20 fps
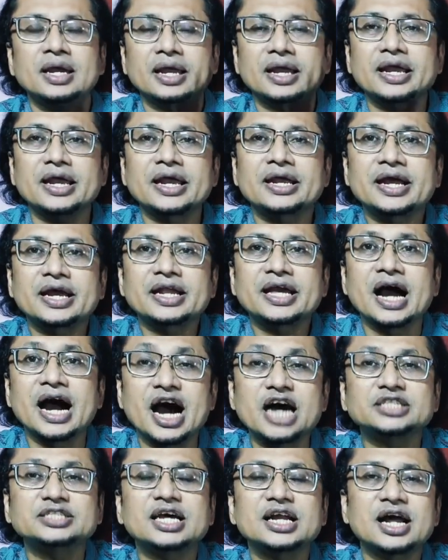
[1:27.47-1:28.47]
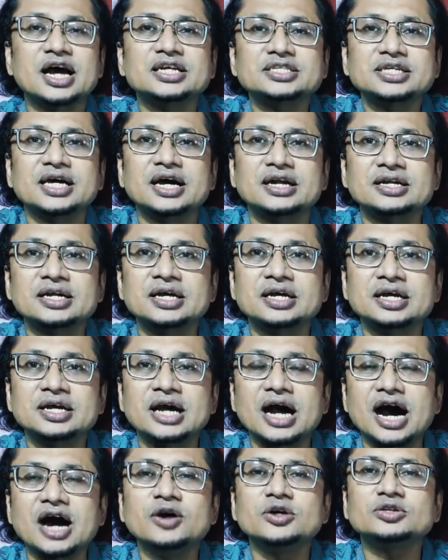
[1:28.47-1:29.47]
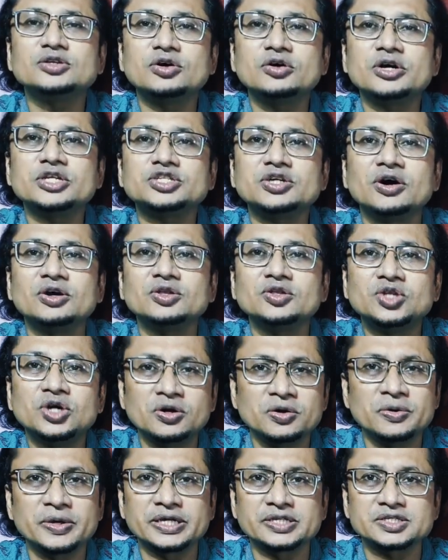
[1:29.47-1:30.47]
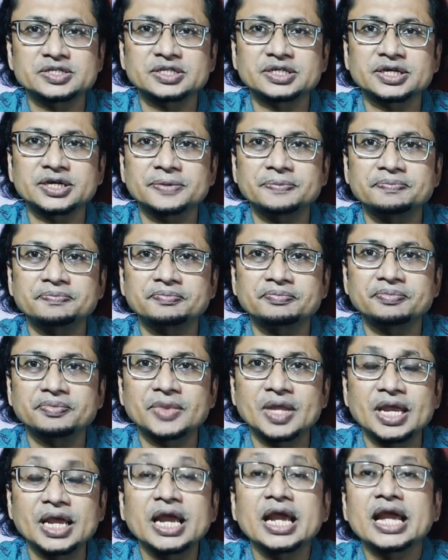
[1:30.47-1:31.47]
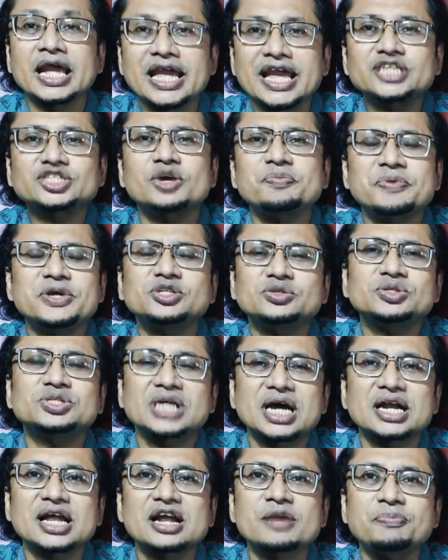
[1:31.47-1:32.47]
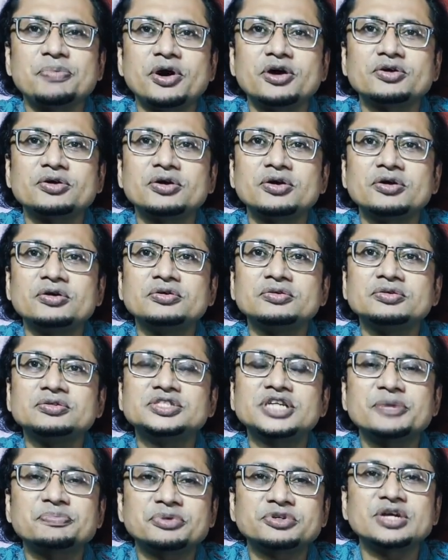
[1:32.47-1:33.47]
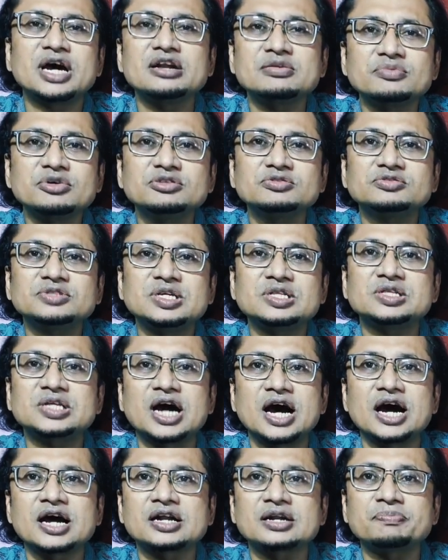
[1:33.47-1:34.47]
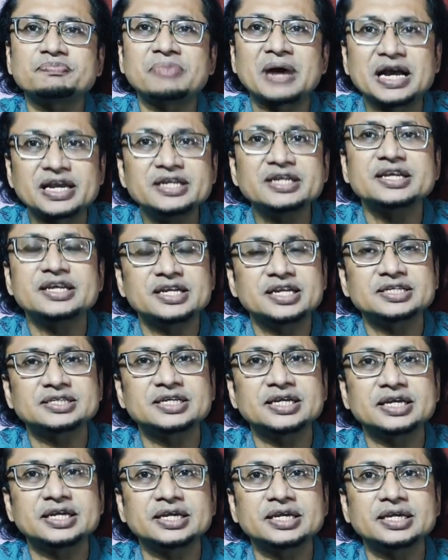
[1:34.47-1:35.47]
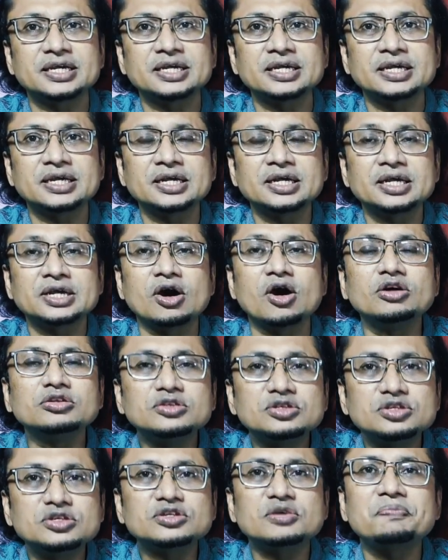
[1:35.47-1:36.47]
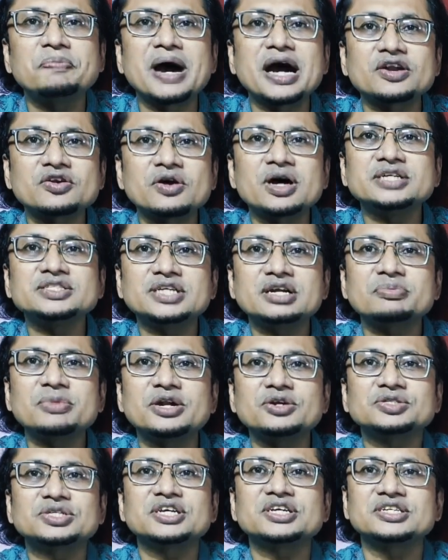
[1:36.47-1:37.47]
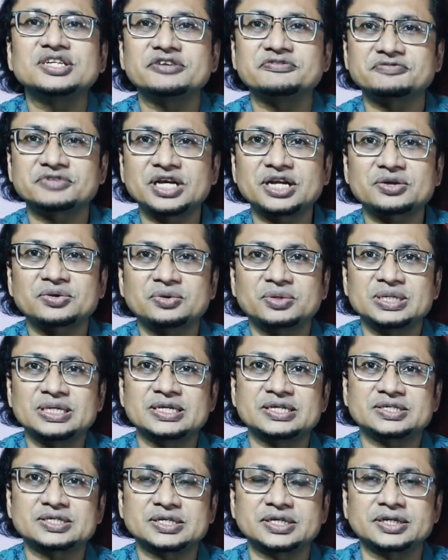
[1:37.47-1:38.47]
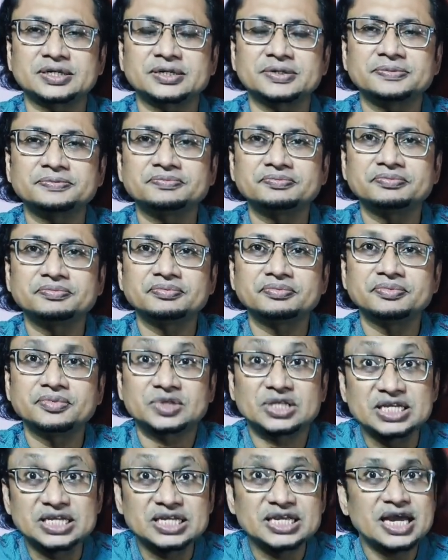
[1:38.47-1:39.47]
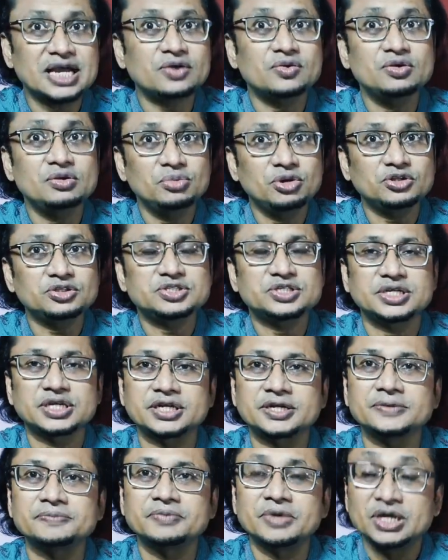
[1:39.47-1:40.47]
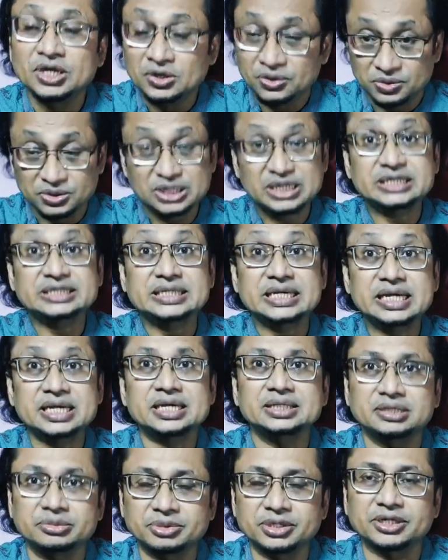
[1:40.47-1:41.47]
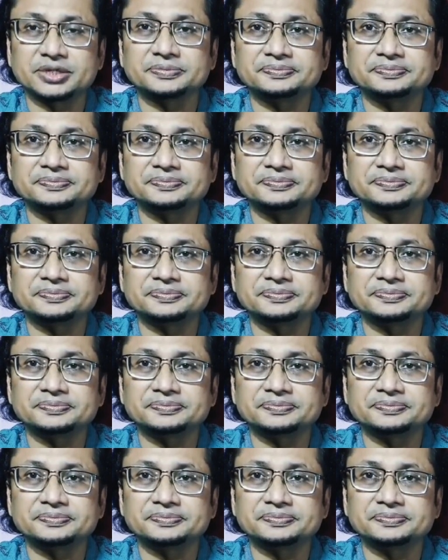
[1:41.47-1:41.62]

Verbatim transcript: এখানে হাজার হাজার আহত হয়েছে অন্ধ হয়েছে এসব কিছু জানার পরও যে প্রধানমন্ত্রী তার বাহিনীকে দিয়ে অন্তত বারো হাজার মানুষকে গ্রেফতার করিয়েছেন তিনি এখন বলছেন ওদেরকে ছেড়ে দেবেন